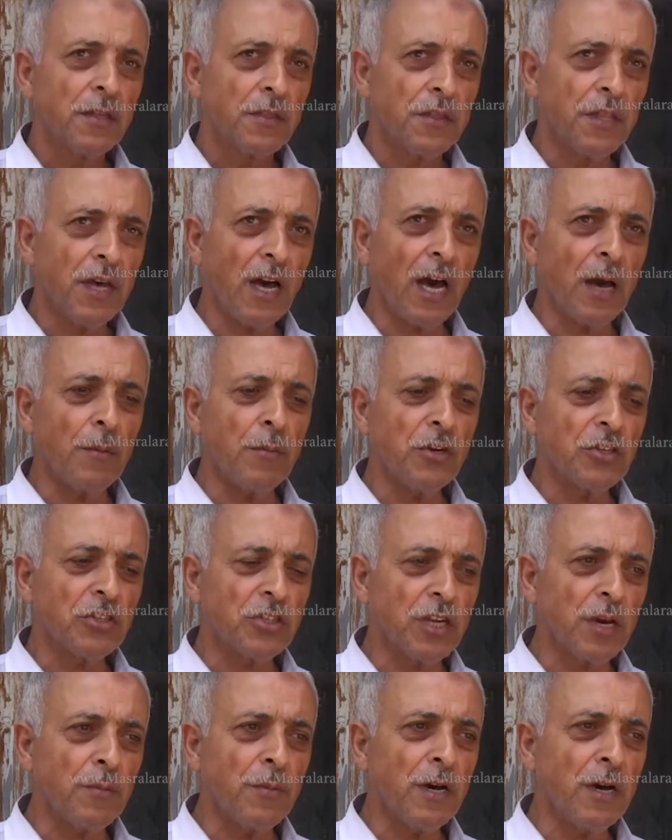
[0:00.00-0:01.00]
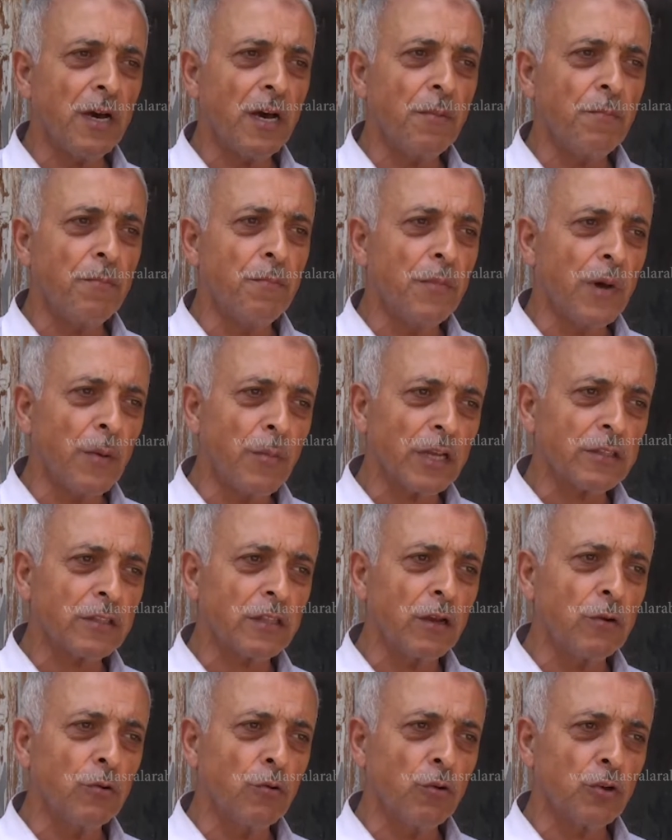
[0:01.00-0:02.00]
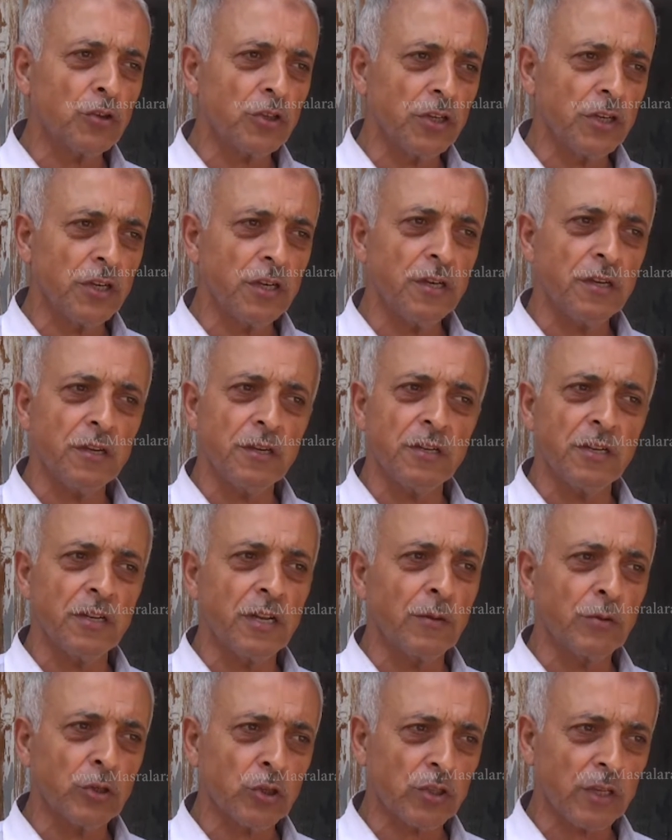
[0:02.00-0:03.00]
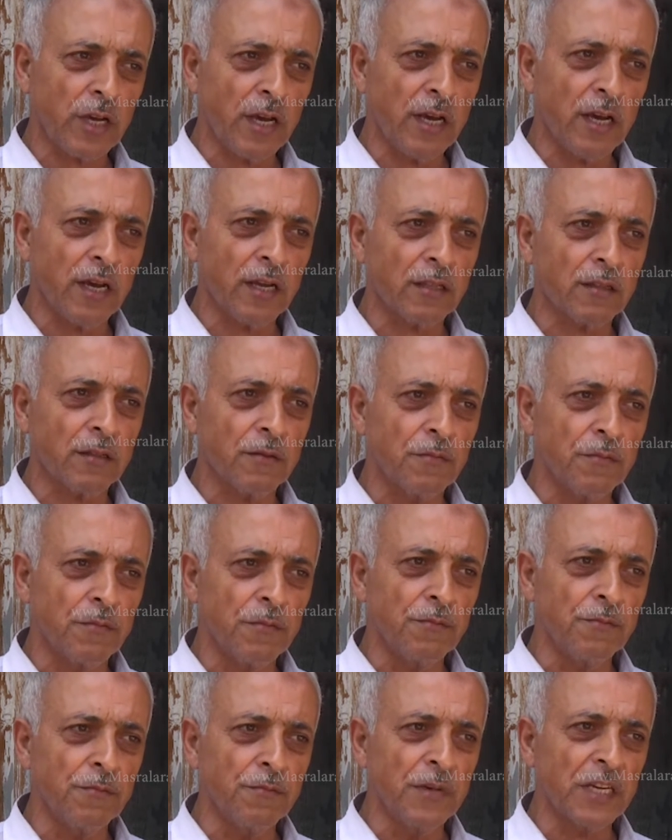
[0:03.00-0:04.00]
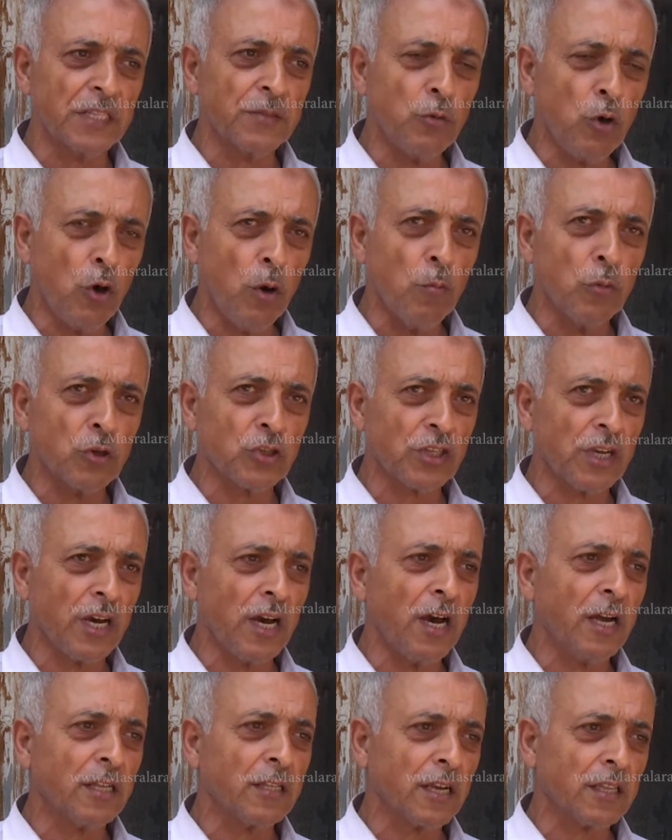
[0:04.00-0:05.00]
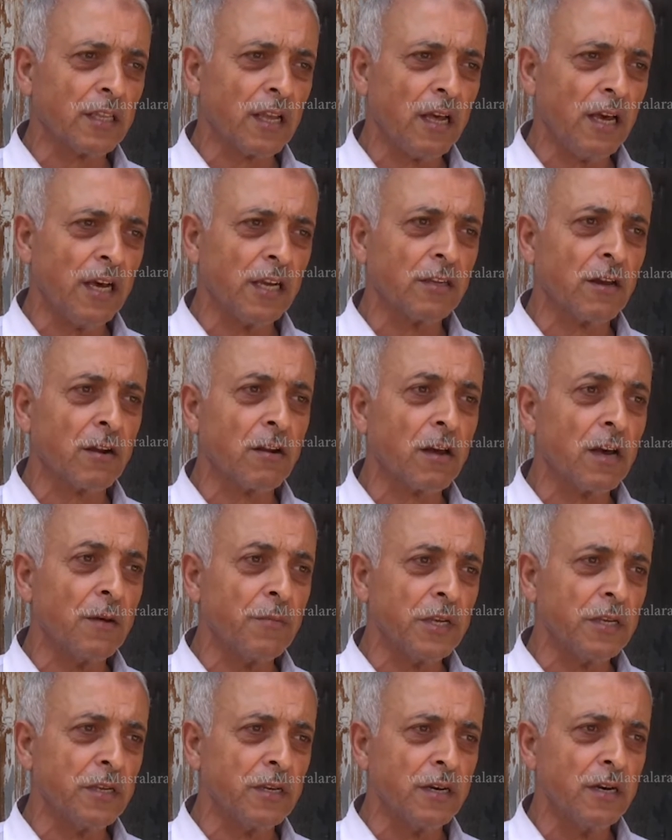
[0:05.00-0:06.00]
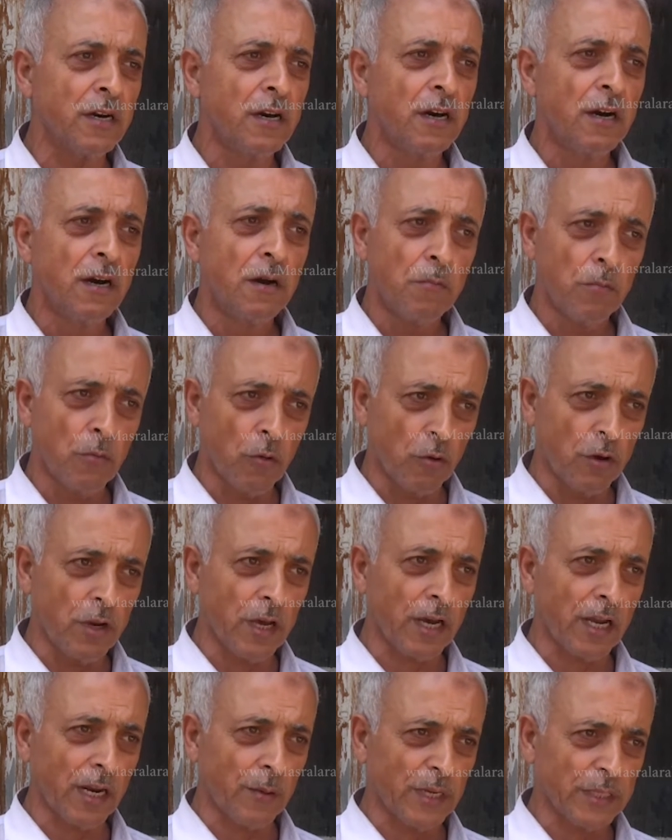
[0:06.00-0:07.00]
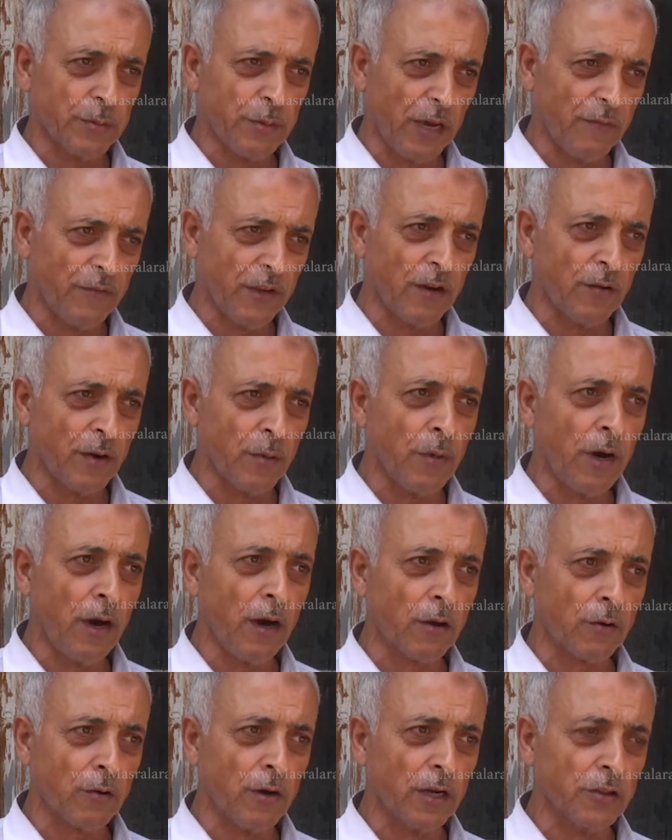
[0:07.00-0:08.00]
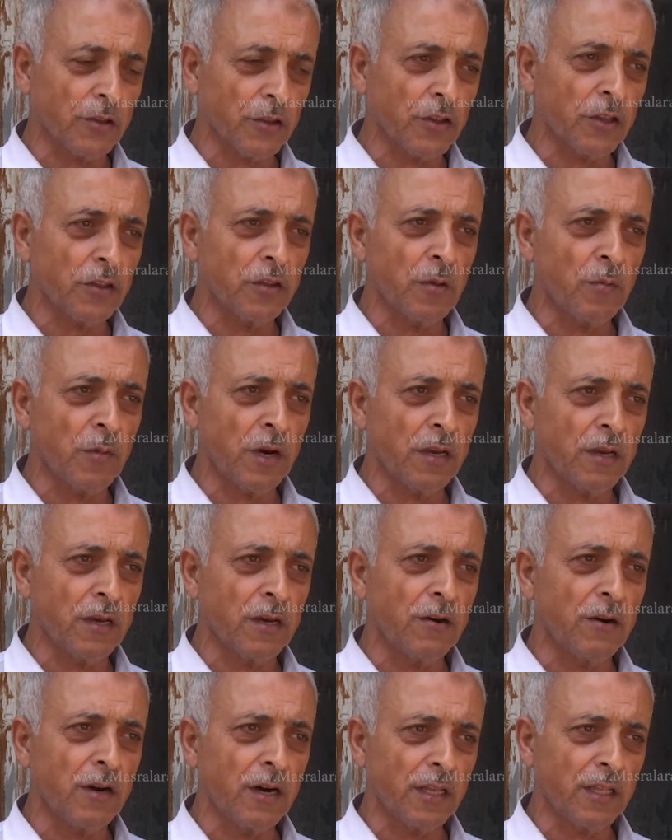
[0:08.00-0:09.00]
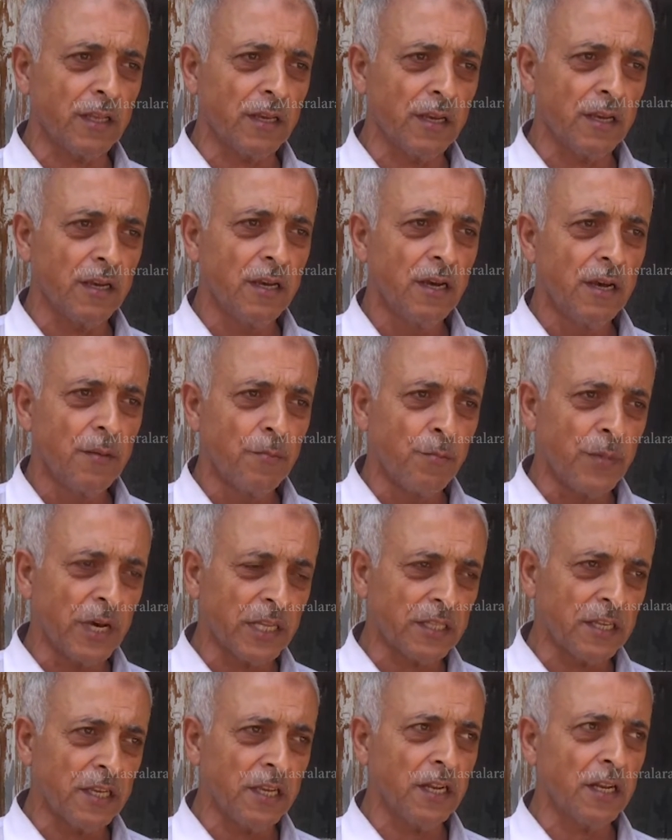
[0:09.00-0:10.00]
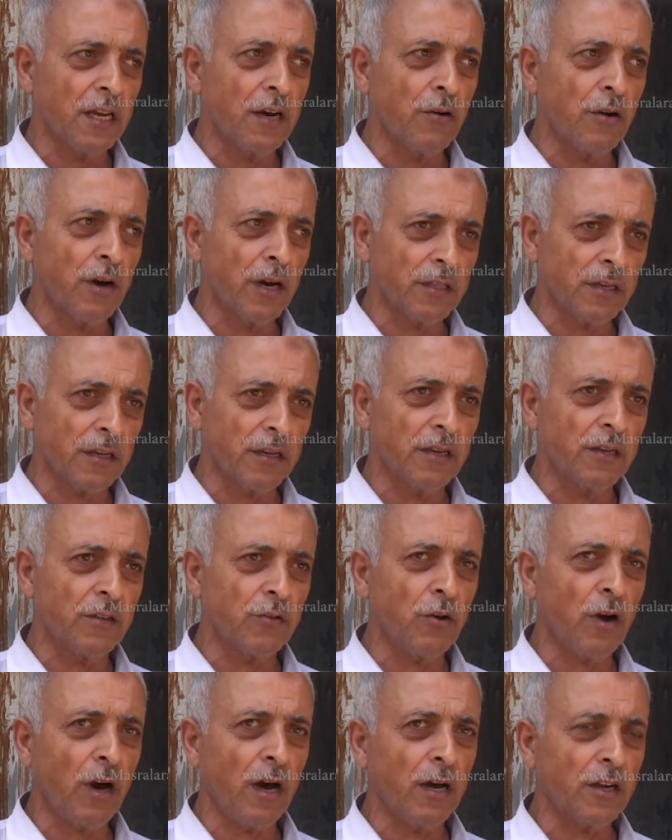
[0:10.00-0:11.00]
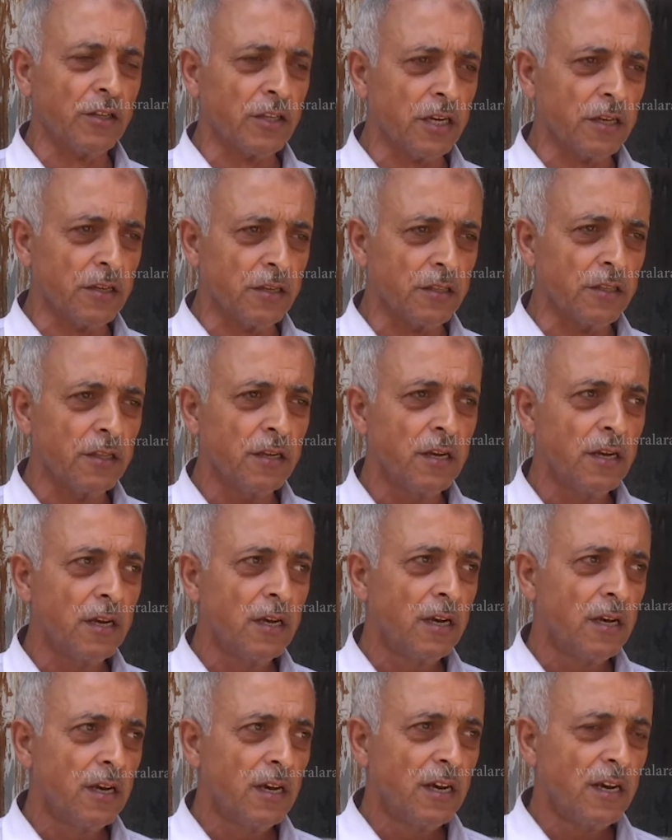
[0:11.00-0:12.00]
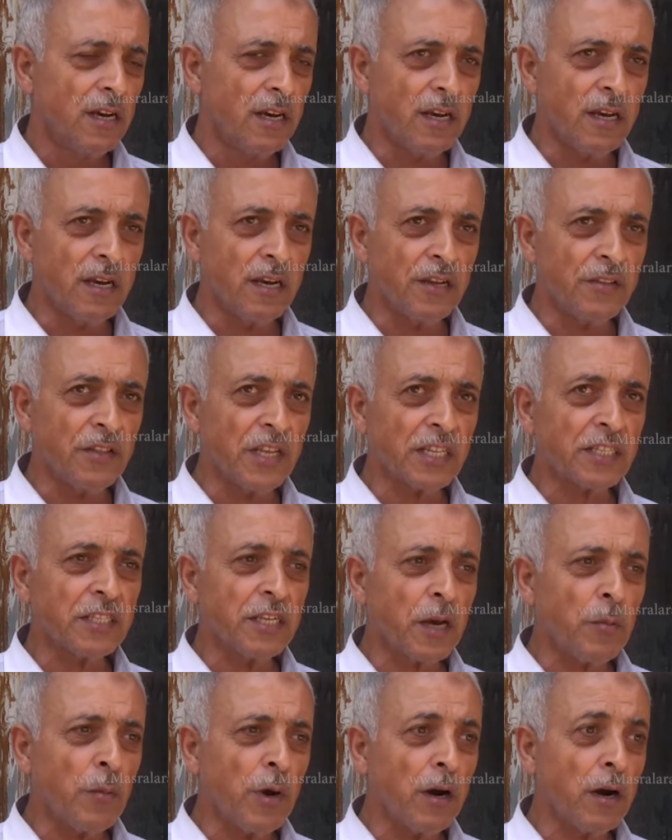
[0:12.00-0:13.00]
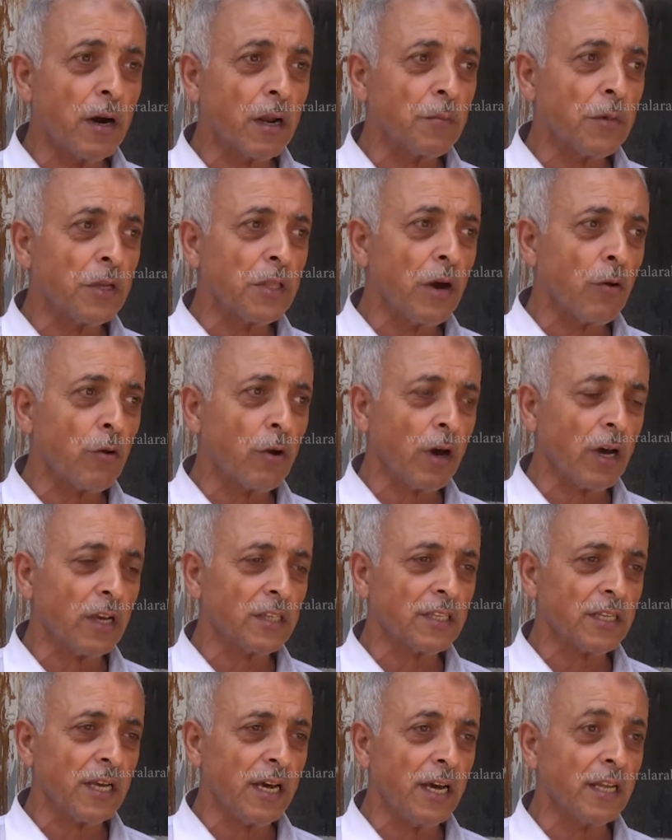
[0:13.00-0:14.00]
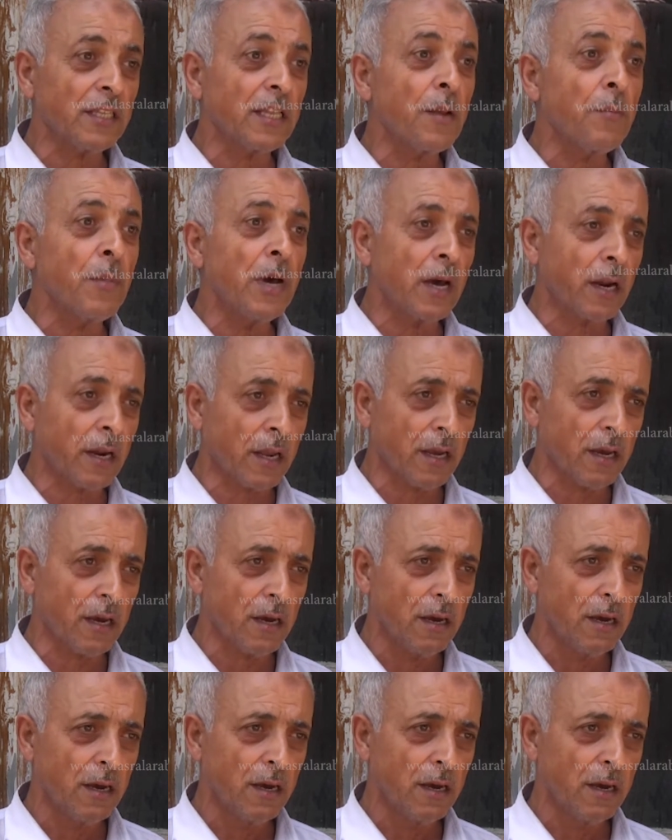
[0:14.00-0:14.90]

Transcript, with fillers: نعم الشباب ما بطلوش يلبسوا ساعات بس بحبوا الساعات اكثر حاجه الرقميه بقول لك انا بسبح فيها بالبحر وهذا ضد الميه وهذه متينه وهذه نوعها جيد إيه، الناس الكبار بدوروا على الساعات الماركه